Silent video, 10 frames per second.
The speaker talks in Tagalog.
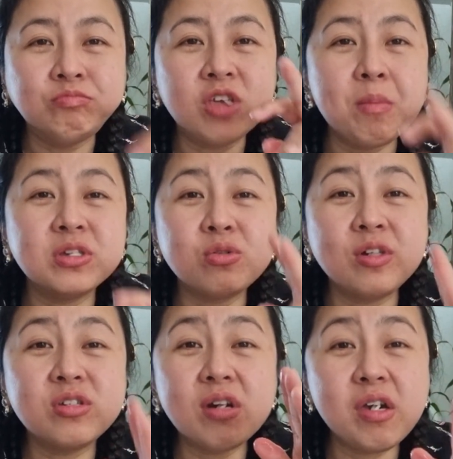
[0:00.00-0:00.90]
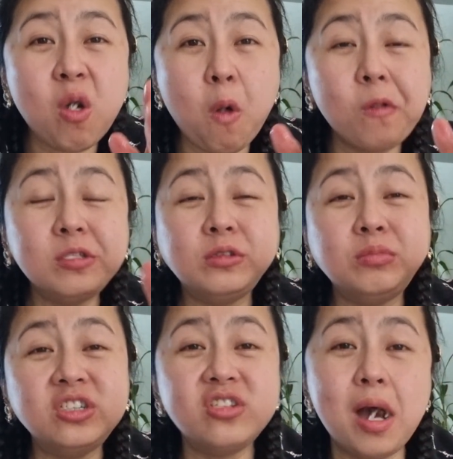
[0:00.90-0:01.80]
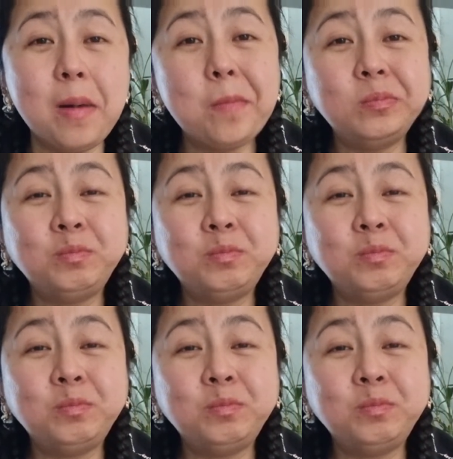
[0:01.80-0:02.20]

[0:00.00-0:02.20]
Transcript: Kaya maswerte kayo, yung iba dyan.